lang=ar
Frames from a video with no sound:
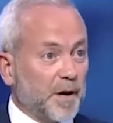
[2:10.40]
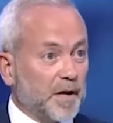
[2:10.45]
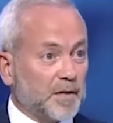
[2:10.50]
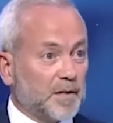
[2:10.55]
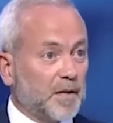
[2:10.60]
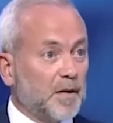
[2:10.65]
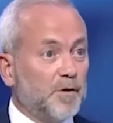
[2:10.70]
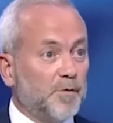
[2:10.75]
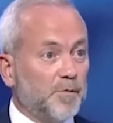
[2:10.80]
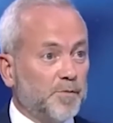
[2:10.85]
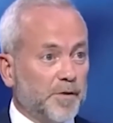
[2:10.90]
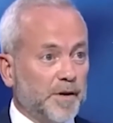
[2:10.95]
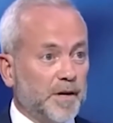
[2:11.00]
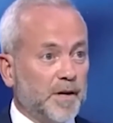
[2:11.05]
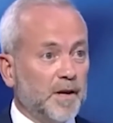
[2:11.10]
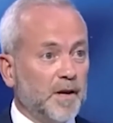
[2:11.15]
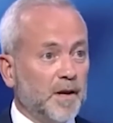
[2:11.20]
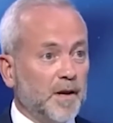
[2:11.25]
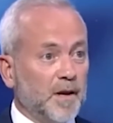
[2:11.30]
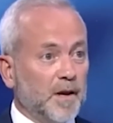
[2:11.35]

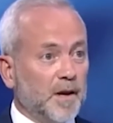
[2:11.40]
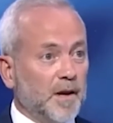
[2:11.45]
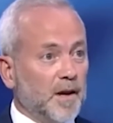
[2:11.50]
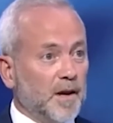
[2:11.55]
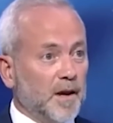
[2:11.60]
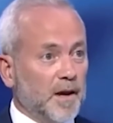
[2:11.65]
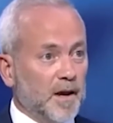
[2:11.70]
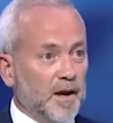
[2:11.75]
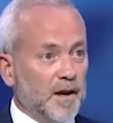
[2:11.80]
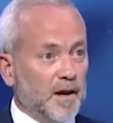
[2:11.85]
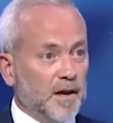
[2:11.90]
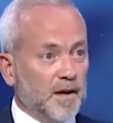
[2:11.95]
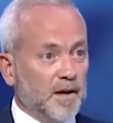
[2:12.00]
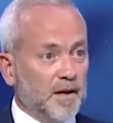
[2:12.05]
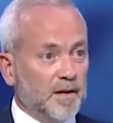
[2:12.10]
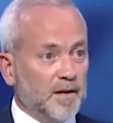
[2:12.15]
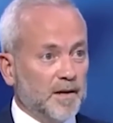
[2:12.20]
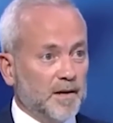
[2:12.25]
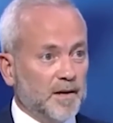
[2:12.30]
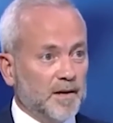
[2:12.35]
مختلفه
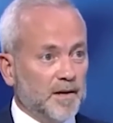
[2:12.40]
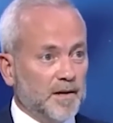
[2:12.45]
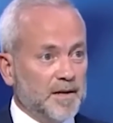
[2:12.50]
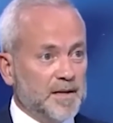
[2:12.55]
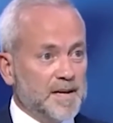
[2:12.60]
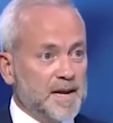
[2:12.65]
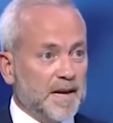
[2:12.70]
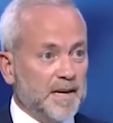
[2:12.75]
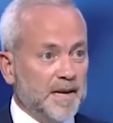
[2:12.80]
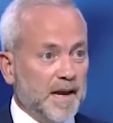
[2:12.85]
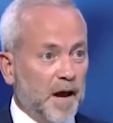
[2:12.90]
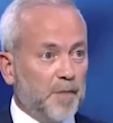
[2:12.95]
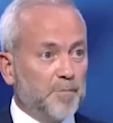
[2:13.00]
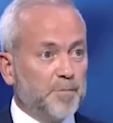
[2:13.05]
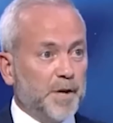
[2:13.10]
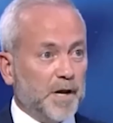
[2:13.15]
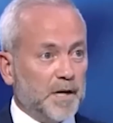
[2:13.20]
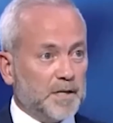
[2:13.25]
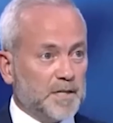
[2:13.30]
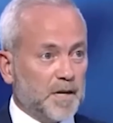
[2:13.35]
آه يلي عم
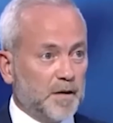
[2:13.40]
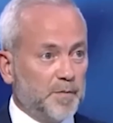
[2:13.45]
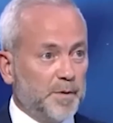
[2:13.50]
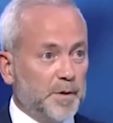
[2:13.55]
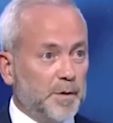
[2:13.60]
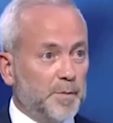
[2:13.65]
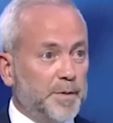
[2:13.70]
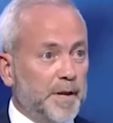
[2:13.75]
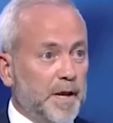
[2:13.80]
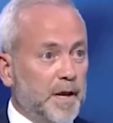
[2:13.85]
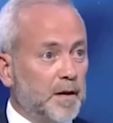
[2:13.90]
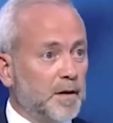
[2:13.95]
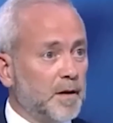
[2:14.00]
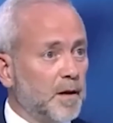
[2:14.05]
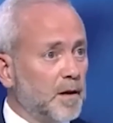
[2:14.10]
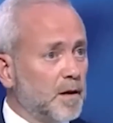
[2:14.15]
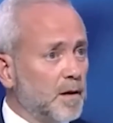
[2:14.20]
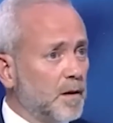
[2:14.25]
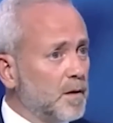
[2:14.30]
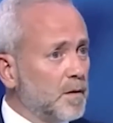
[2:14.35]
بيحصل بلبنان
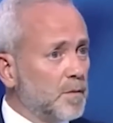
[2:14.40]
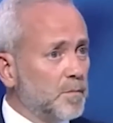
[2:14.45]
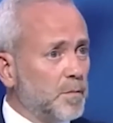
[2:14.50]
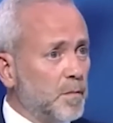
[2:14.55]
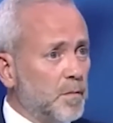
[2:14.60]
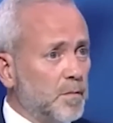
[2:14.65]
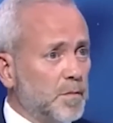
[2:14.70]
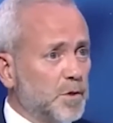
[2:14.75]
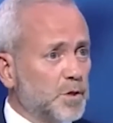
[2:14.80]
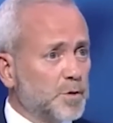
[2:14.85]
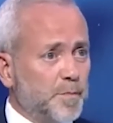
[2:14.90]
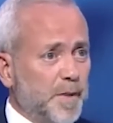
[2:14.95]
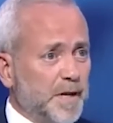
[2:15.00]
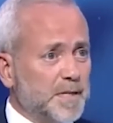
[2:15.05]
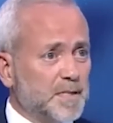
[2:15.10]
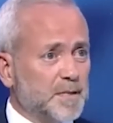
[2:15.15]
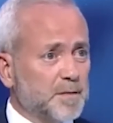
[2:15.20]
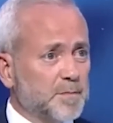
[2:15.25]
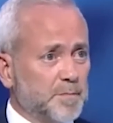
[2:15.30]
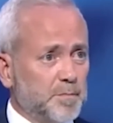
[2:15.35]
مش
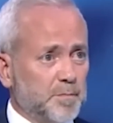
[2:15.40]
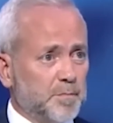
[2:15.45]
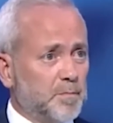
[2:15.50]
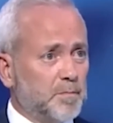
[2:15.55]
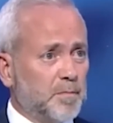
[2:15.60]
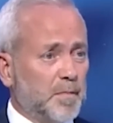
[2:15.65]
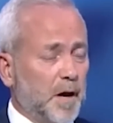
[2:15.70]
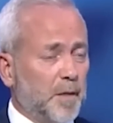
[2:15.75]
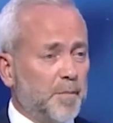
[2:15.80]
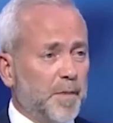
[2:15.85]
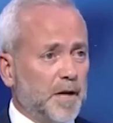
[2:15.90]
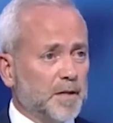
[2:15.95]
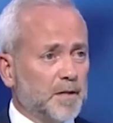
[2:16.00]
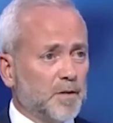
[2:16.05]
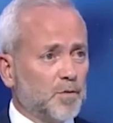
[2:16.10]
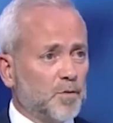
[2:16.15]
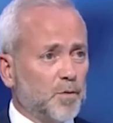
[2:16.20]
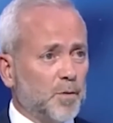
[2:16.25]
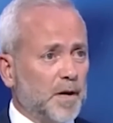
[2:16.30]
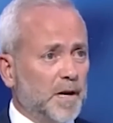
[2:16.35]
بس مع بعض
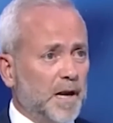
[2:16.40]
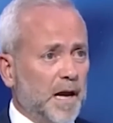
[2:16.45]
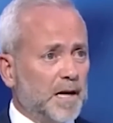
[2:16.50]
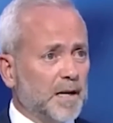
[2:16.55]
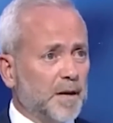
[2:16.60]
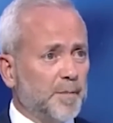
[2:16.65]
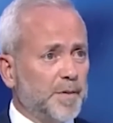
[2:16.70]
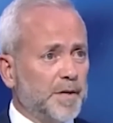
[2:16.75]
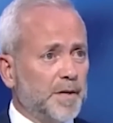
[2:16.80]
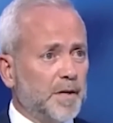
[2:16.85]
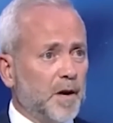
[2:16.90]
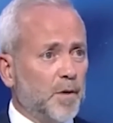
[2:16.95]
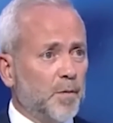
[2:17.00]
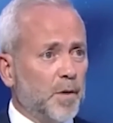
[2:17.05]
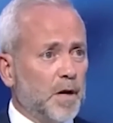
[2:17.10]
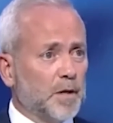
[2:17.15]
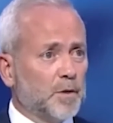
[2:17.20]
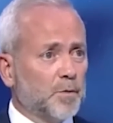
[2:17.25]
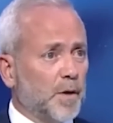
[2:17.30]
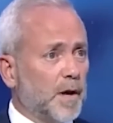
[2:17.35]
الدول العربية
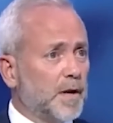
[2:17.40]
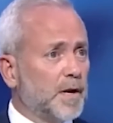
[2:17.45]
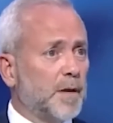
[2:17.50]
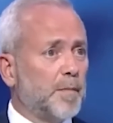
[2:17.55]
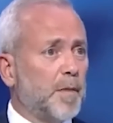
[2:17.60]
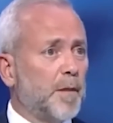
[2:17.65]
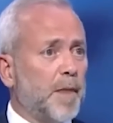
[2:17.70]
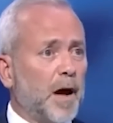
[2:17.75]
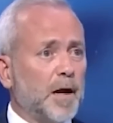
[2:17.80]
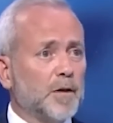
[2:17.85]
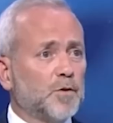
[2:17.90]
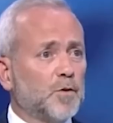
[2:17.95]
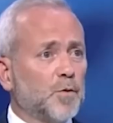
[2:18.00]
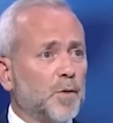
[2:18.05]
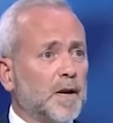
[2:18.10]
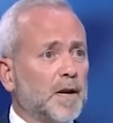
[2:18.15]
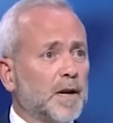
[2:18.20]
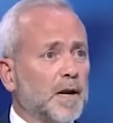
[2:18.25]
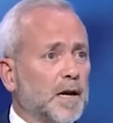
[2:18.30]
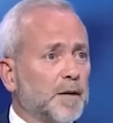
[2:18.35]
أوقات وإنما مع
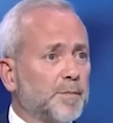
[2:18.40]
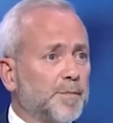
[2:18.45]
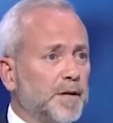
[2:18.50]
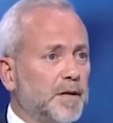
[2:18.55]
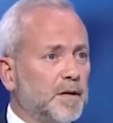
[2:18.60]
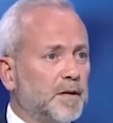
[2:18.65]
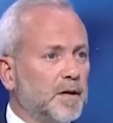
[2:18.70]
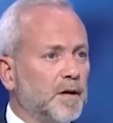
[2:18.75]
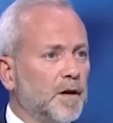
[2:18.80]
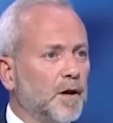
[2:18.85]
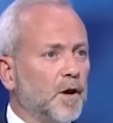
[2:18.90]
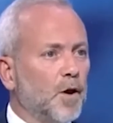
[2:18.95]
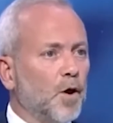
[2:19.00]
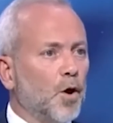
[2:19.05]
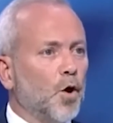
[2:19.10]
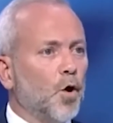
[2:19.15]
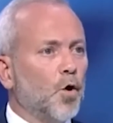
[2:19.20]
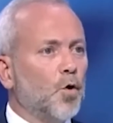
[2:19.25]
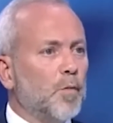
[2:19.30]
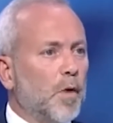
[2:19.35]
الدول الغربية
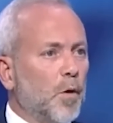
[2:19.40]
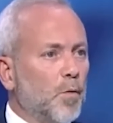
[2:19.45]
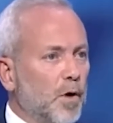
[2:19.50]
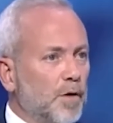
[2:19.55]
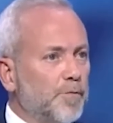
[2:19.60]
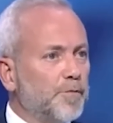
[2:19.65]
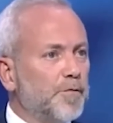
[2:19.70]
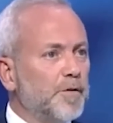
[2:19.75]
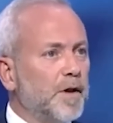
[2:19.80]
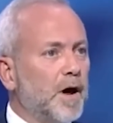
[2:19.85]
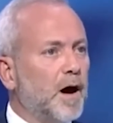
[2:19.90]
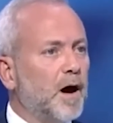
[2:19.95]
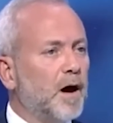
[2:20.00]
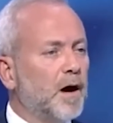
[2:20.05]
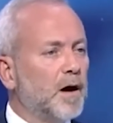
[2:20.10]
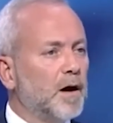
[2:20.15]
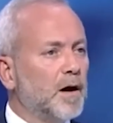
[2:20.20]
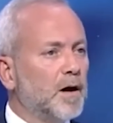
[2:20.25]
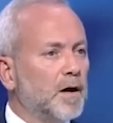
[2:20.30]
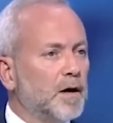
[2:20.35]
وموقفنا
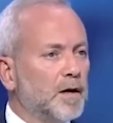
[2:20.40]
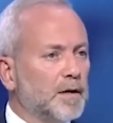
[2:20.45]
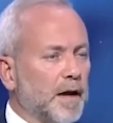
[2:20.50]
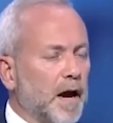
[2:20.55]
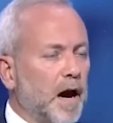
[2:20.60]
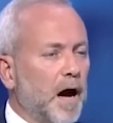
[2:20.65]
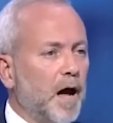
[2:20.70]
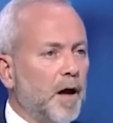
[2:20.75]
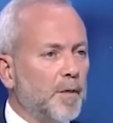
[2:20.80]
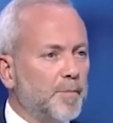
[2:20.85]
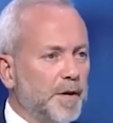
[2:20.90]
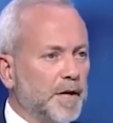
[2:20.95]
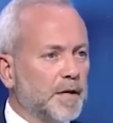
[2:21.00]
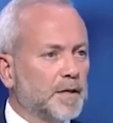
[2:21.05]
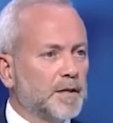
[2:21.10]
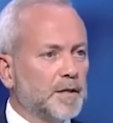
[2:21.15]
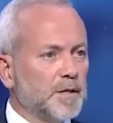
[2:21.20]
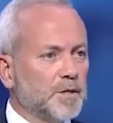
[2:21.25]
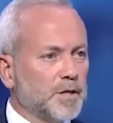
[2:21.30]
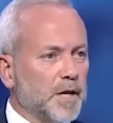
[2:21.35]
نعم. راح
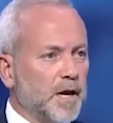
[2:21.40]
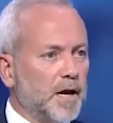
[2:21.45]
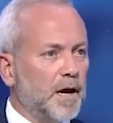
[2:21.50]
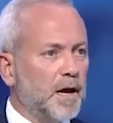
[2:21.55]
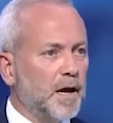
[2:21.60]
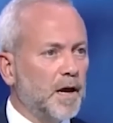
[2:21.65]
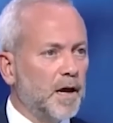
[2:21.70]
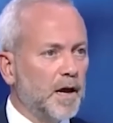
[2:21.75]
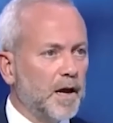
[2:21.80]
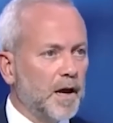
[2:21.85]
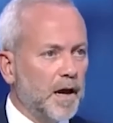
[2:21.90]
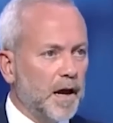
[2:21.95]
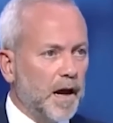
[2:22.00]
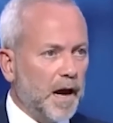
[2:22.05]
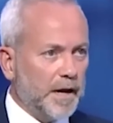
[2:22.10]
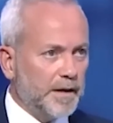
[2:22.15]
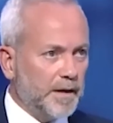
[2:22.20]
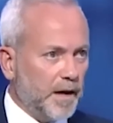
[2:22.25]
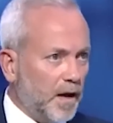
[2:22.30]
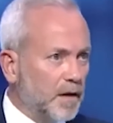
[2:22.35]
باتجاه
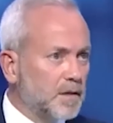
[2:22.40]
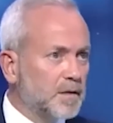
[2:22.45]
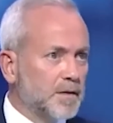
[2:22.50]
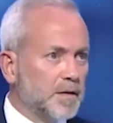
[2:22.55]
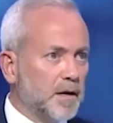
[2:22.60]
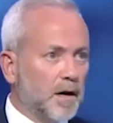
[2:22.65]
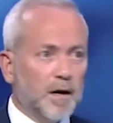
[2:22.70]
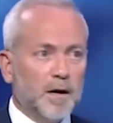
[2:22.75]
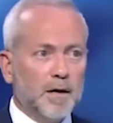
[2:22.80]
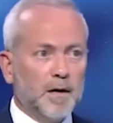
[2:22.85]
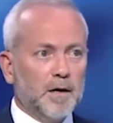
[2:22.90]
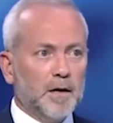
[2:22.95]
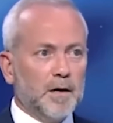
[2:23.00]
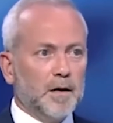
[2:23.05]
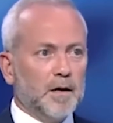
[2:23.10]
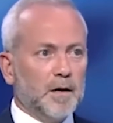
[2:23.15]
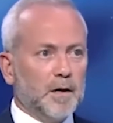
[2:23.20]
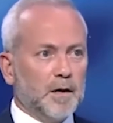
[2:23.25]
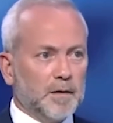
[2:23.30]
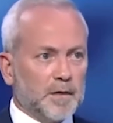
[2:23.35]
قناعتنا
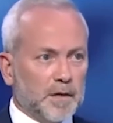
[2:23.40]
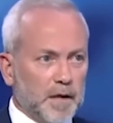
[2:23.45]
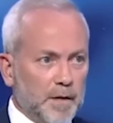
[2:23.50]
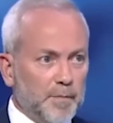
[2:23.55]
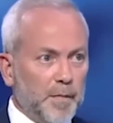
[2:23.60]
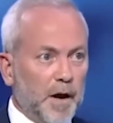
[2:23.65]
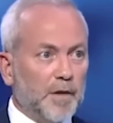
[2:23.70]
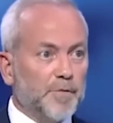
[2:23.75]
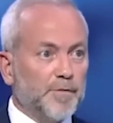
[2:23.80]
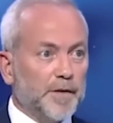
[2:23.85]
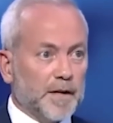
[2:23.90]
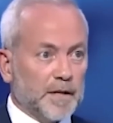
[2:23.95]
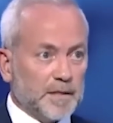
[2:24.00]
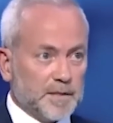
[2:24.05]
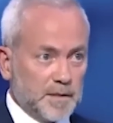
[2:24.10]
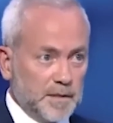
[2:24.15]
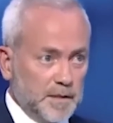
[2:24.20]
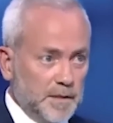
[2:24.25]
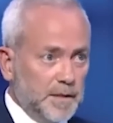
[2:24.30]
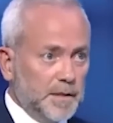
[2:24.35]
إن كان مع
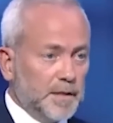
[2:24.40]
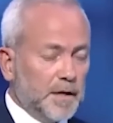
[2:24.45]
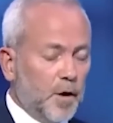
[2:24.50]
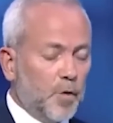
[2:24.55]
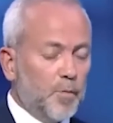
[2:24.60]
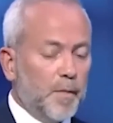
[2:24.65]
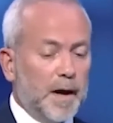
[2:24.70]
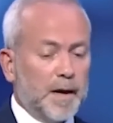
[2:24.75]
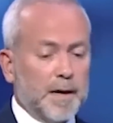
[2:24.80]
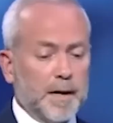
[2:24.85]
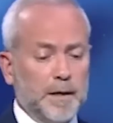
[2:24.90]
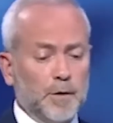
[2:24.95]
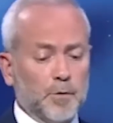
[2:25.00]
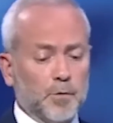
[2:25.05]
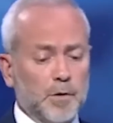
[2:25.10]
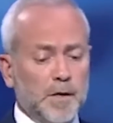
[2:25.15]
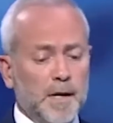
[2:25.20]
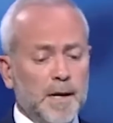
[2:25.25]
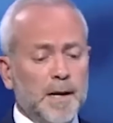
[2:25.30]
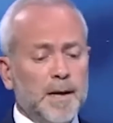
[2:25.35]
الفرنسيين أو مع
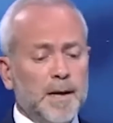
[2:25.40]
غيرهم